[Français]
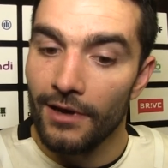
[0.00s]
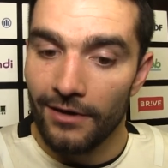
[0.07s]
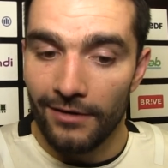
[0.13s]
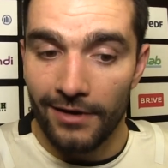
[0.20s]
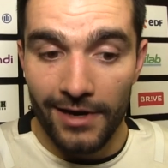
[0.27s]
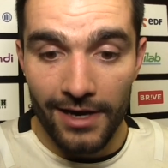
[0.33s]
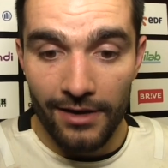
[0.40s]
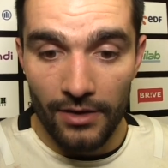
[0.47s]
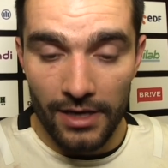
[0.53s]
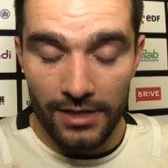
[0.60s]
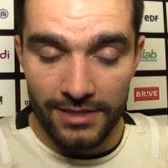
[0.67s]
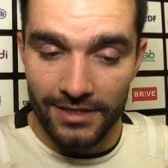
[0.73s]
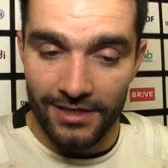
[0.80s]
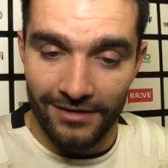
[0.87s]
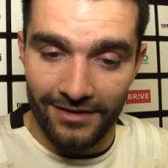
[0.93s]
Ouais, ouais,
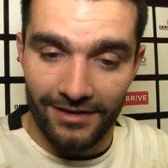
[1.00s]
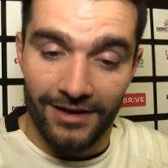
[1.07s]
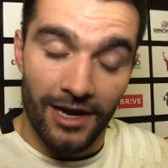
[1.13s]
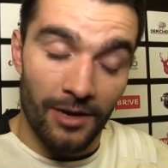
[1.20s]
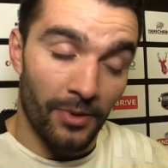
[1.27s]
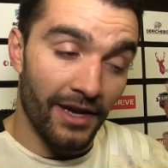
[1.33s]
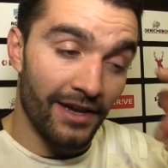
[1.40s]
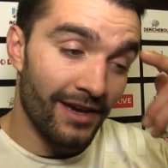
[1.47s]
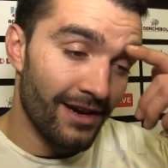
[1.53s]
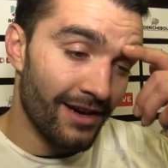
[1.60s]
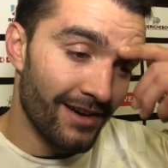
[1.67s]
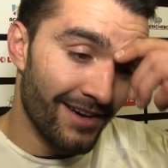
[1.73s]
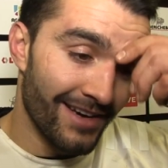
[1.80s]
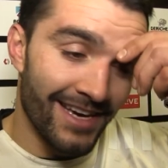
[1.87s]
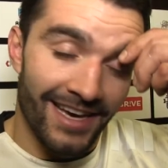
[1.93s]
c'est euh, après,
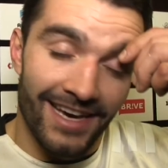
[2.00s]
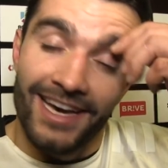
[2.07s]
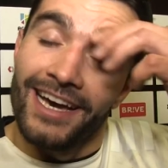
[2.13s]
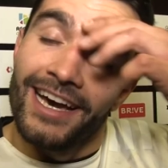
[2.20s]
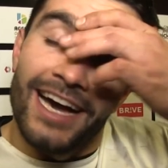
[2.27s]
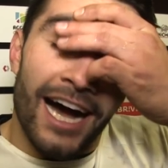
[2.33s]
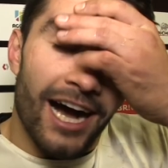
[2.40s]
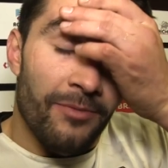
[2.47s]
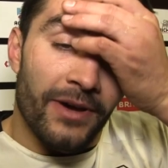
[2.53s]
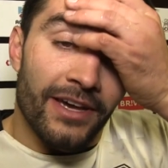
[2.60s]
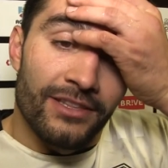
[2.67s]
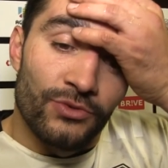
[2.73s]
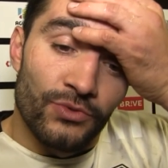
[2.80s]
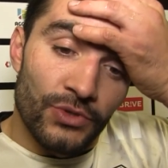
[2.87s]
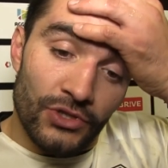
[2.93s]
euh, après
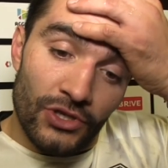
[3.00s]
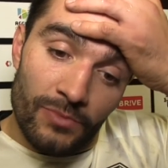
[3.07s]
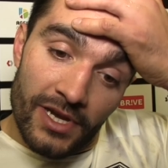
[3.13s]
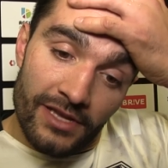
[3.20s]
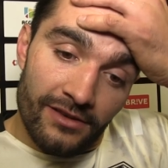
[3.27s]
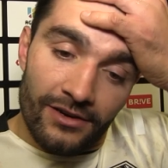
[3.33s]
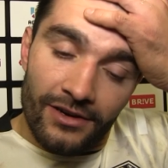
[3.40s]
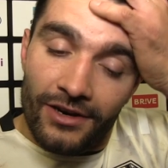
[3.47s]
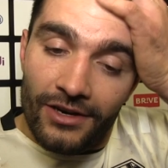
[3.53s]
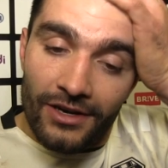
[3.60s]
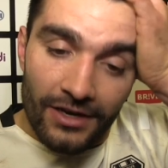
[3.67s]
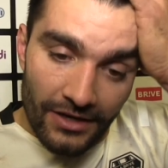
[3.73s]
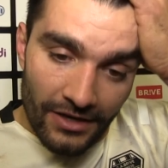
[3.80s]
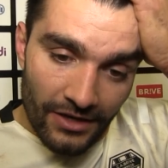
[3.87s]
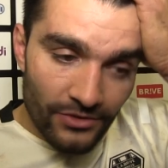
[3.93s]
12 semaines
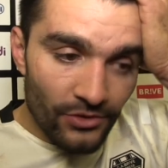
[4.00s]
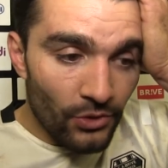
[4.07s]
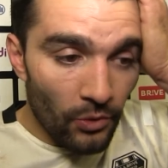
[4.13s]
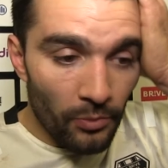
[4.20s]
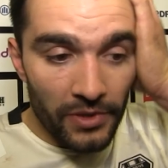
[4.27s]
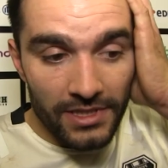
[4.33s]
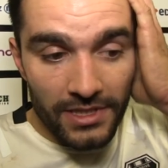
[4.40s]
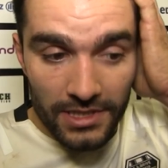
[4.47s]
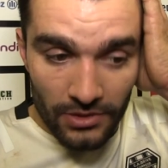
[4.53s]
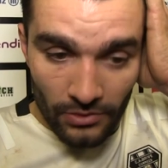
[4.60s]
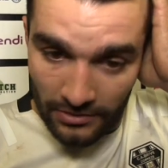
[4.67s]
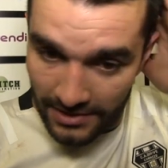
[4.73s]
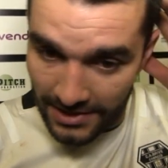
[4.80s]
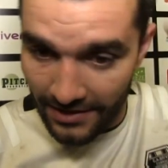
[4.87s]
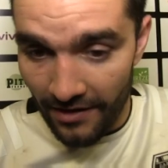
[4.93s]
euh, de
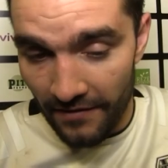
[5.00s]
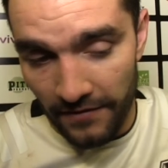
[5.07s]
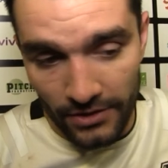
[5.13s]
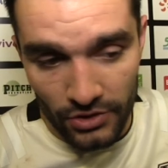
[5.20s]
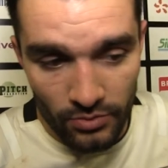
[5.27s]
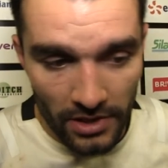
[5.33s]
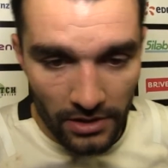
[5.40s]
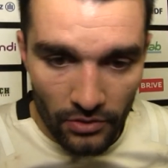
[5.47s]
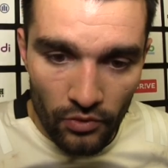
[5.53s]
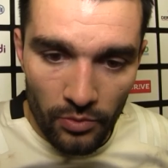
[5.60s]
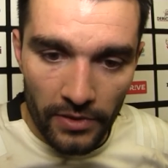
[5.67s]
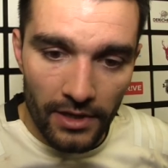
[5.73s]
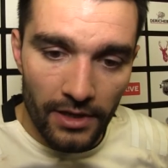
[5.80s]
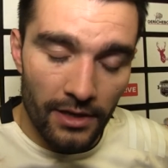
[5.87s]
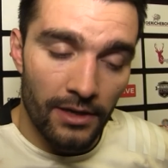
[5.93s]
compétition, ça va faire du bien de
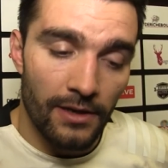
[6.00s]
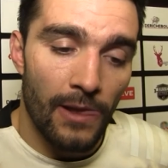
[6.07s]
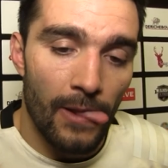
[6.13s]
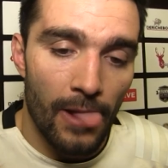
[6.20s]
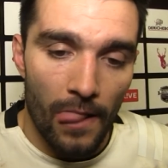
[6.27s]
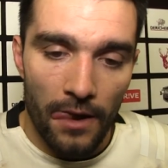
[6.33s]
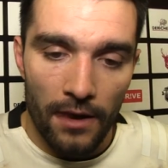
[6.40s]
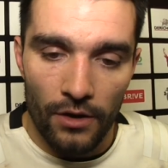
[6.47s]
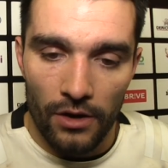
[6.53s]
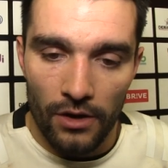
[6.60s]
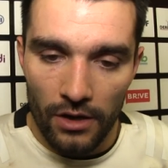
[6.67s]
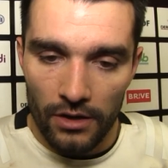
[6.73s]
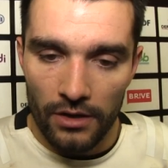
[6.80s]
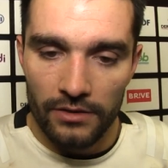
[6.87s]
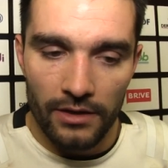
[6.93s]
couper,
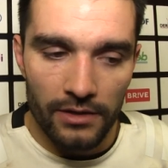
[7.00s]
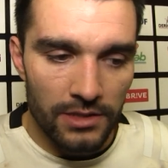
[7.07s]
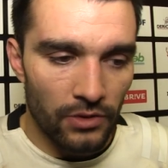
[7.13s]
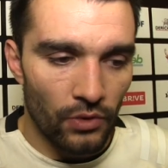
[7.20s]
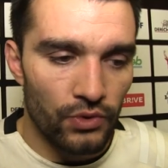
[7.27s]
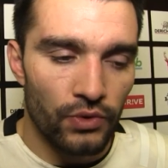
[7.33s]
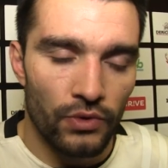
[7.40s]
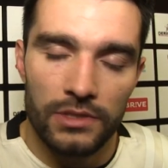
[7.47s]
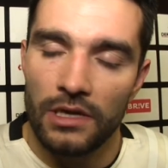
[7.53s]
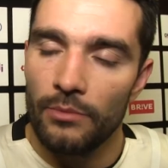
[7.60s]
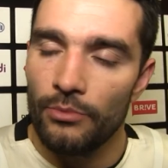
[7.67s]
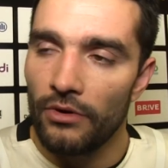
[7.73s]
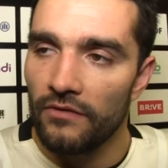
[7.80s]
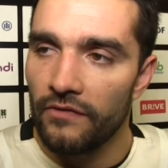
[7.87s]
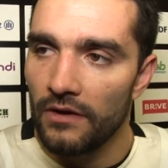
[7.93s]
d'aller se ressourcer un
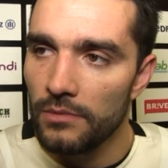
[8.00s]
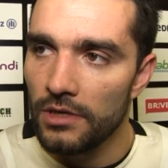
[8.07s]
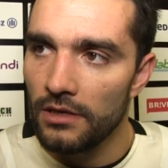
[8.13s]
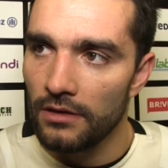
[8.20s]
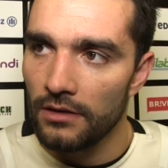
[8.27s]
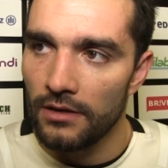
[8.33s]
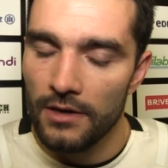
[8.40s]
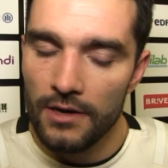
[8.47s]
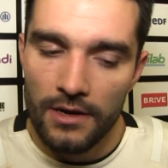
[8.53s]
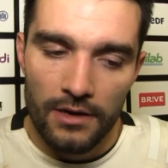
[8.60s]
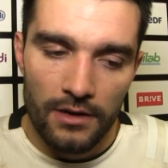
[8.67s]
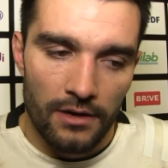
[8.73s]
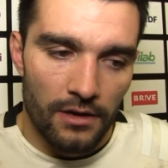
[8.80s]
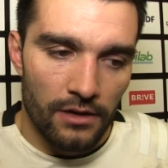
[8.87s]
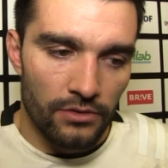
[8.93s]
peu en famille,
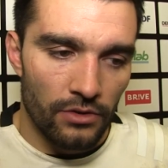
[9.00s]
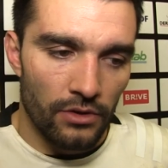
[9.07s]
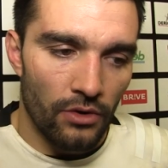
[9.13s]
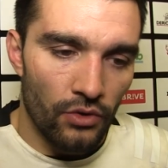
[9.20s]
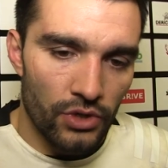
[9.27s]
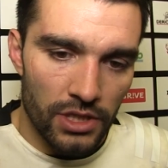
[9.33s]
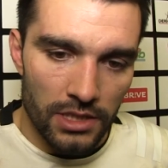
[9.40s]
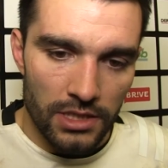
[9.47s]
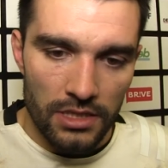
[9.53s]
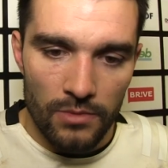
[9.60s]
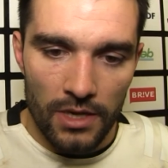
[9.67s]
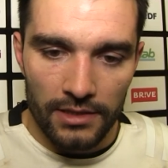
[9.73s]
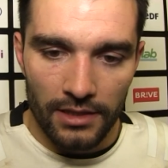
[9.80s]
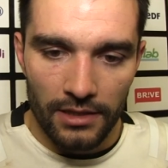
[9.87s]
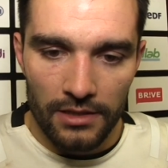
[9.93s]
de recharger les
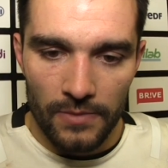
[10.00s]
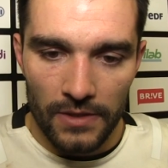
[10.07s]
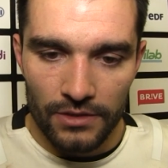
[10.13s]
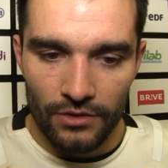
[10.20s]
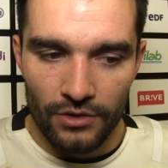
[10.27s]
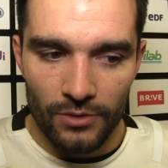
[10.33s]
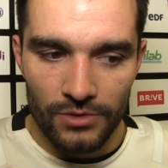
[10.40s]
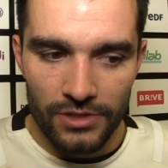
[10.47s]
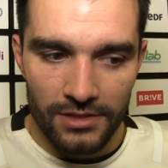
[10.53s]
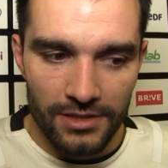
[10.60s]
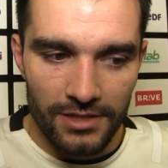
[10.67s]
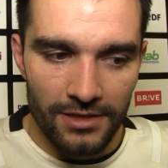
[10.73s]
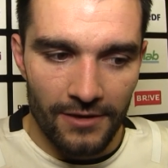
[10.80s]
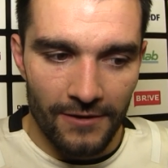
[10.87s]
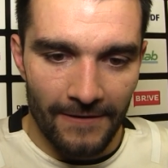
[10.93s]
batteries, parce que comme j'ai
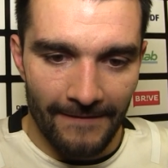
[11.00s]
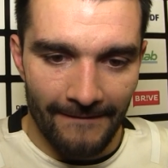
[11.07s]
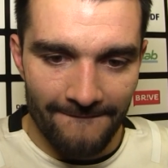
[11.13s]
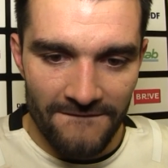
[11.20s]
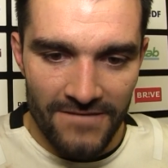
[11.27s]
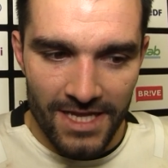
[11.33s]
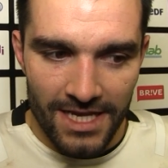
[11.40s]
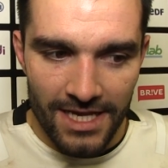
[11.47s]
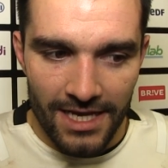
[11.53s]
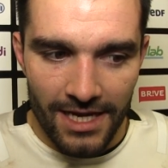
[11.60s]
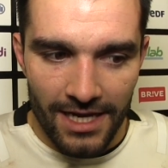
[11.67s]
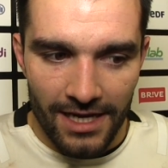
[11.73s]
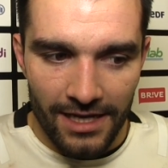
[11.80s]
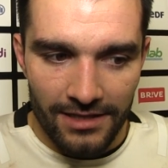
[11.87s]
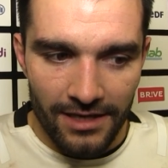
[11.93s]
dit,
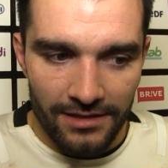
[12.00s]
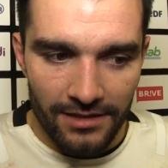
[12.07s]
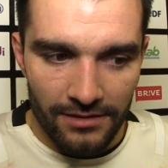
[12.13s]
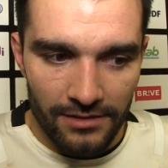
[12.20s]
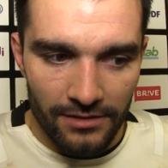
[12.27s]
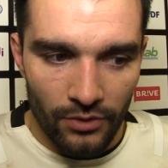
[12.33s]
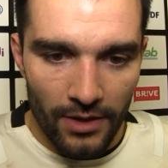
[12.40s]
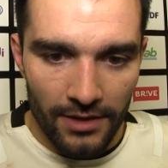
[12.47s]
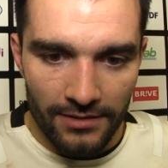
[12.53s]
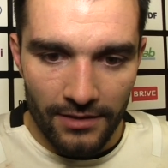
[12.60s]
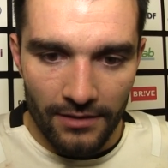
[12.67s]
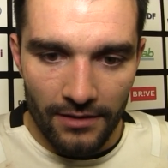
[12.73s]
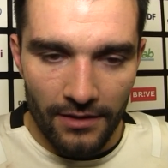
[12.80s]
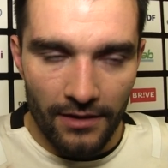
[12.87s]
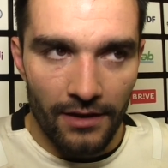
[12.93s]
la dernière ligne droite
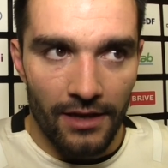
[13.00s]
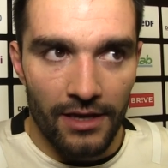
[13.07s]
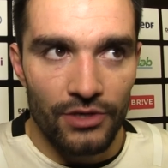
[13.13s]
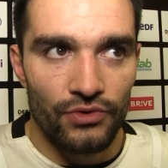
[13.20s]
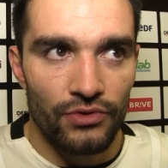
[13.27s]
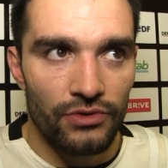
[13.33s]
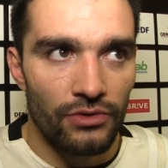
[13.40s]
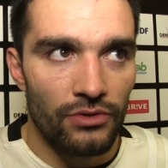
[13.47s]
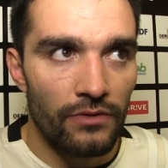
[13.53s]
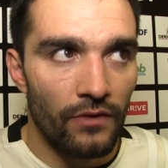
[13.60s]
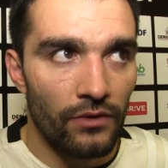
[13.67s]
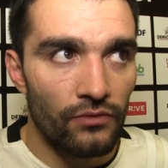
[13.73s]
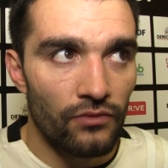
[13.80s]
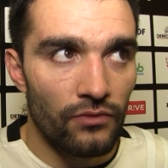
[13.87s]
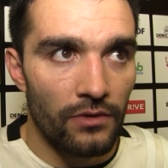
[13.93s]
est juste
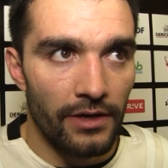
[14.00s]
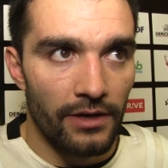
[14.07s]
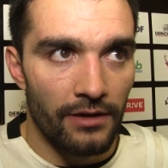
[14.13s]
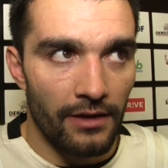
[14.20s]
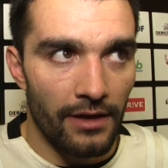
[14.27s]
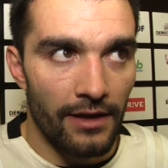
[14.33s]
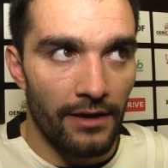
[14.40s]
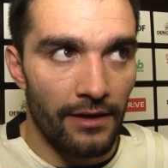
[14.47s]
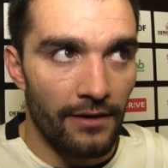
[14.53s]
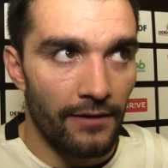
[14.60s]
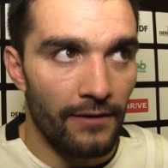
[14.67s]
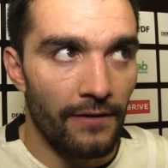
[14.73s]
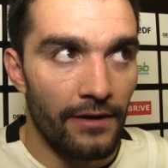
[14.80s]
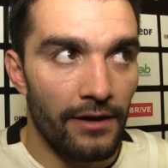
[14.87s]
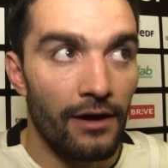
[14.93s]
devant nous et, et
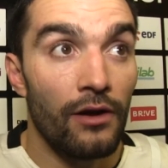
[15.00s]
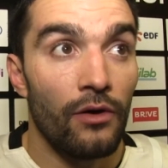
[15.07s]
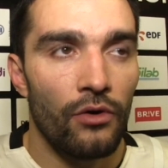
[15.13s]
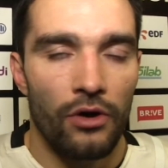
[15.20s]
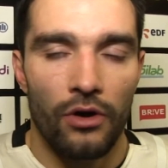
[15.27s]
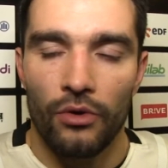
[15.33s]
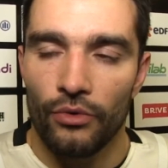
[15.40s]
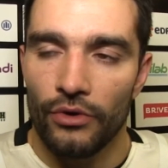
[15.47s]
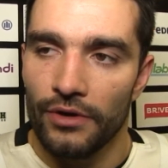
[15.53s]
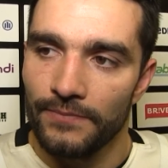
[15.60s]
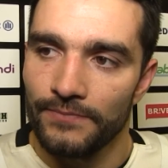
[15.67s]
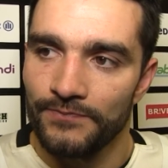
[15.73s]
elle est encore longue.